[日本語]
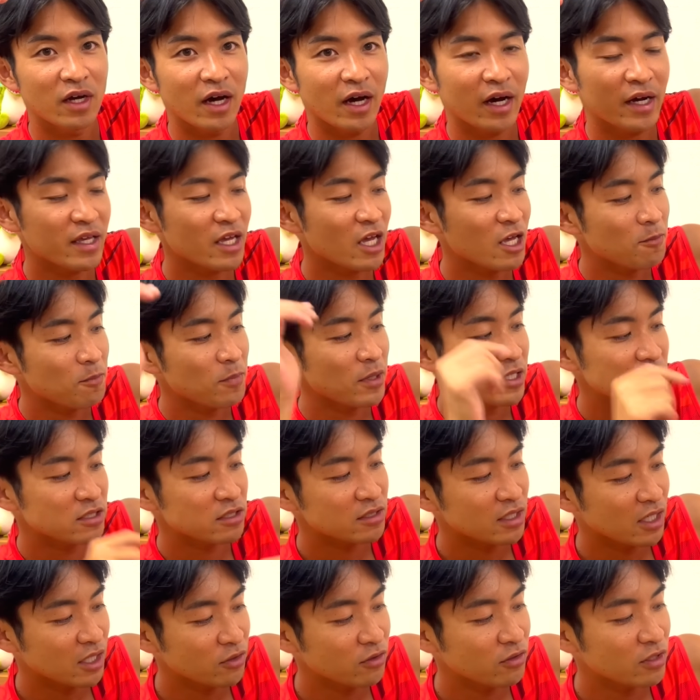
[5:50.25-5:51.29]
速いペース
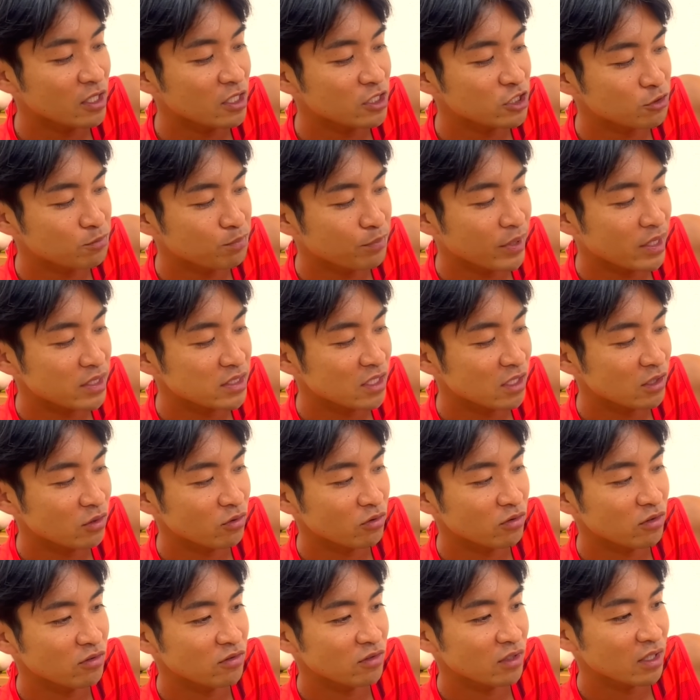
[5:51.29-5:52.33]
からの ななじゅっ
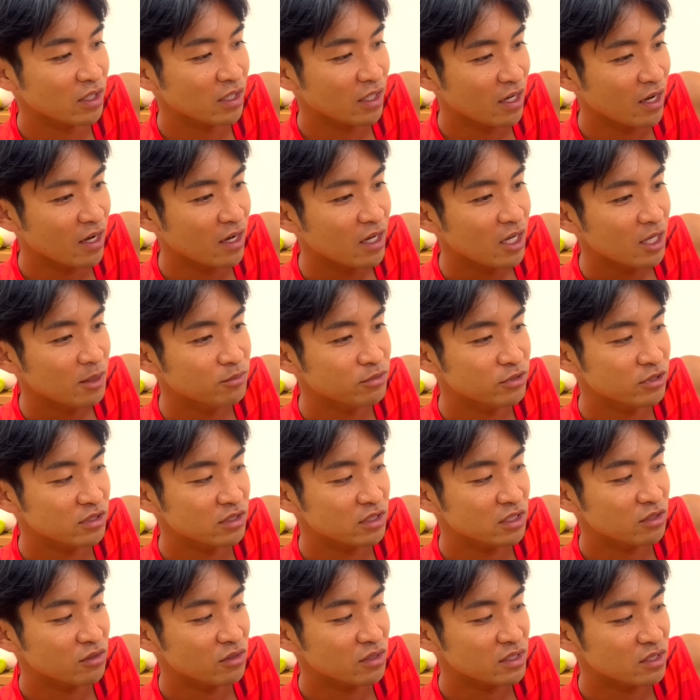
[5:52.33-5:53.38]
パーセント っていうんだったら、物
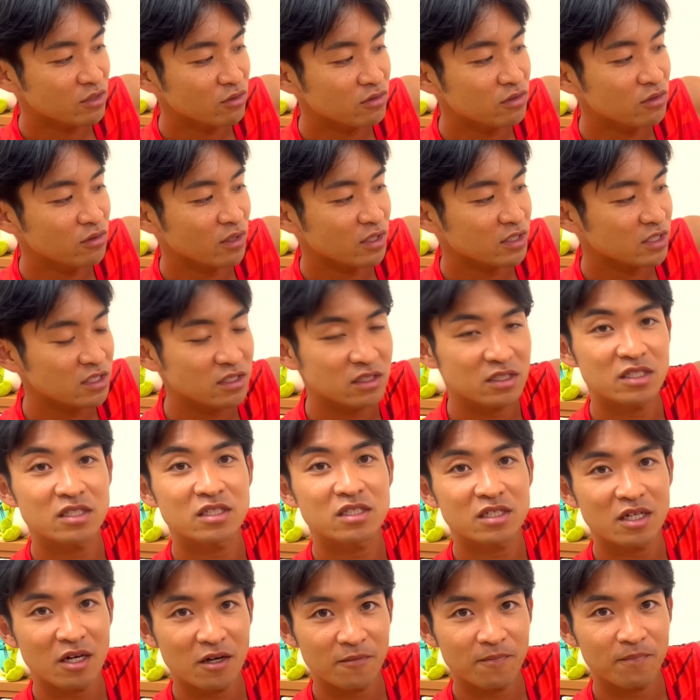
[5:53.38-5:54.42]
理的速度が全然
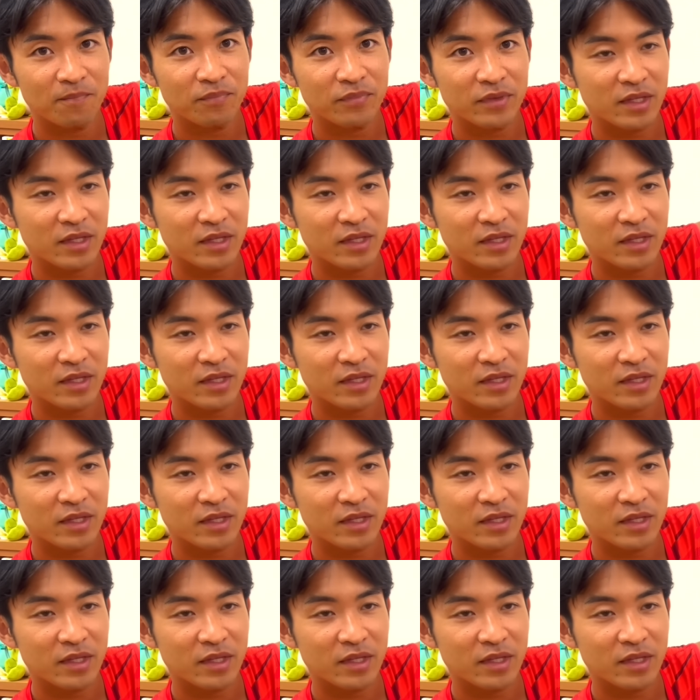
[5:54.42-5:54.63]
違う。